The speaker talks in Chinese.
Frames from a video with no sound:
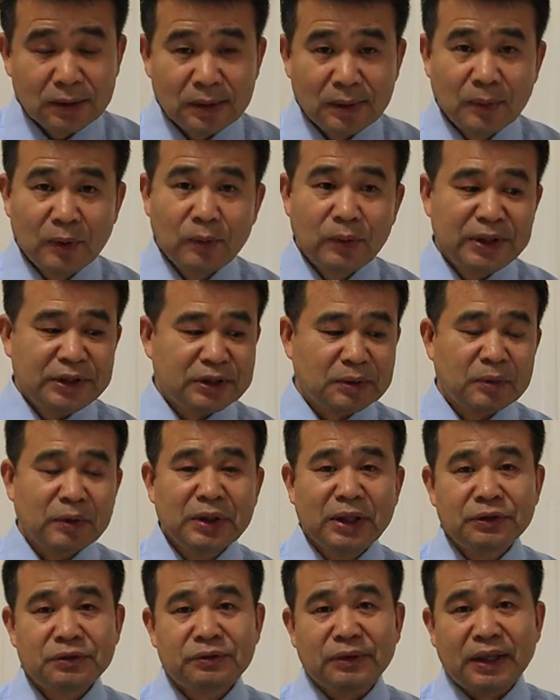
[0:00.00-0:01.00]
那么为什
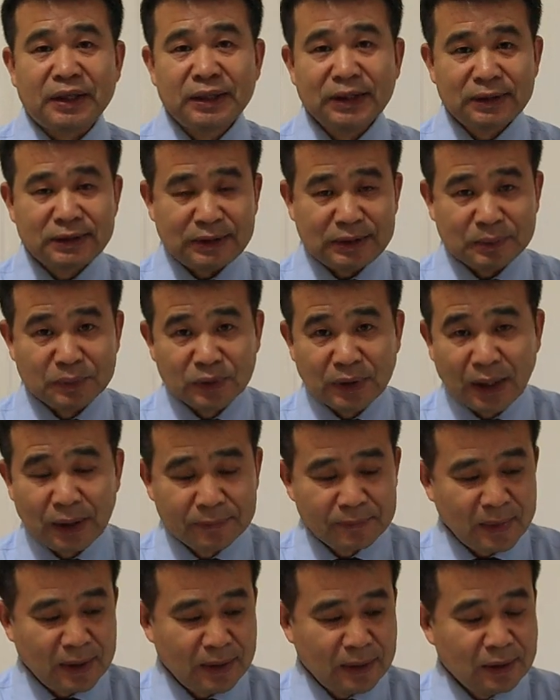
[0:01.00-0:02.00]
么要选这个题目
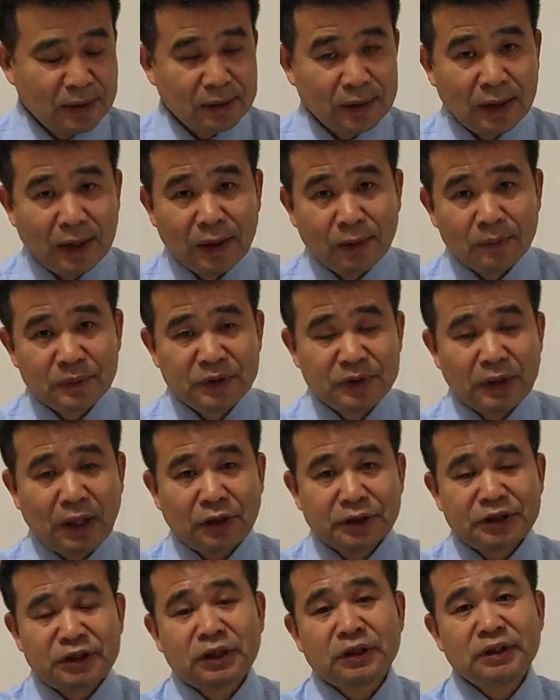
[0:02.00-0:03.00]
呢？啊，我们知
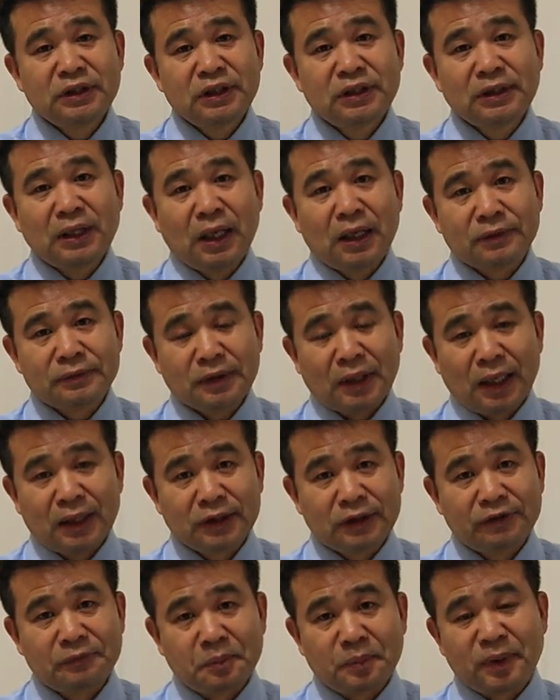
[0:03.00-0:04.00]
道圣经呢，
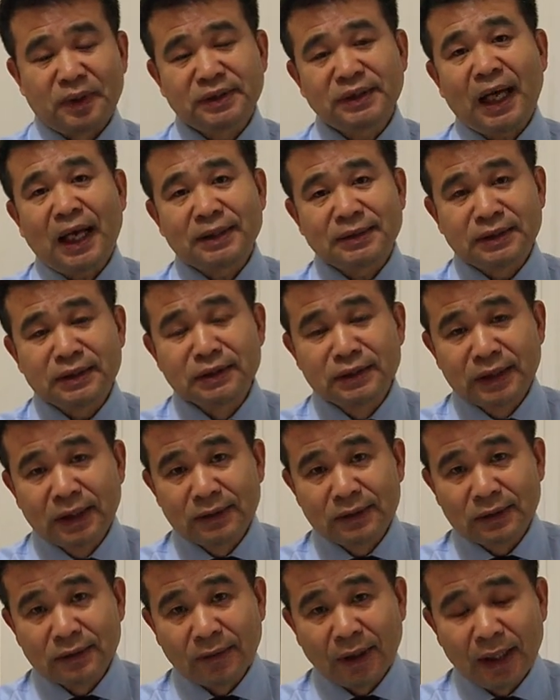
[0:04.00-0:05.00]
它是博大精
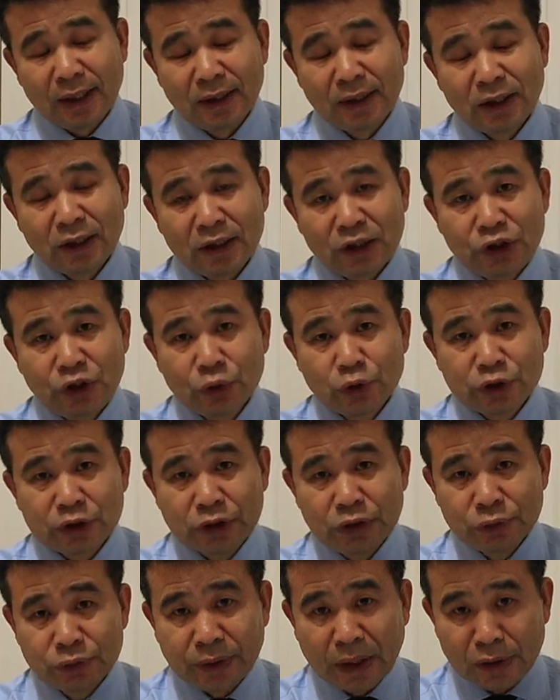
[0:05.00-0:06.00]
深，是吧？六
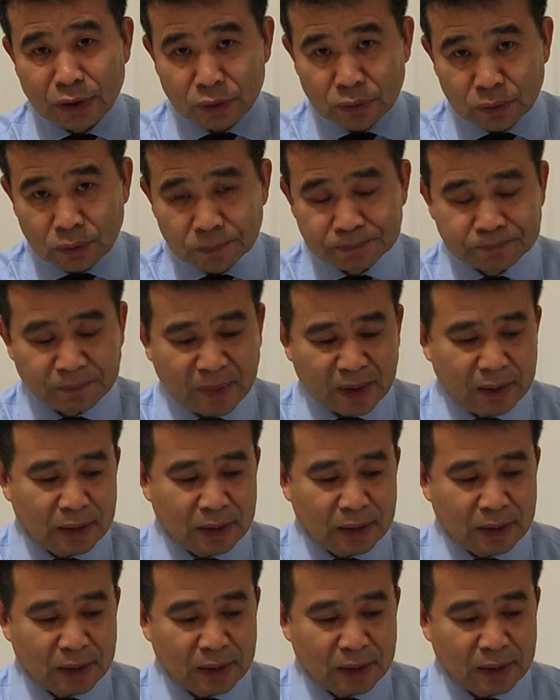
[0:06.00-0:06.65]
十六卷书。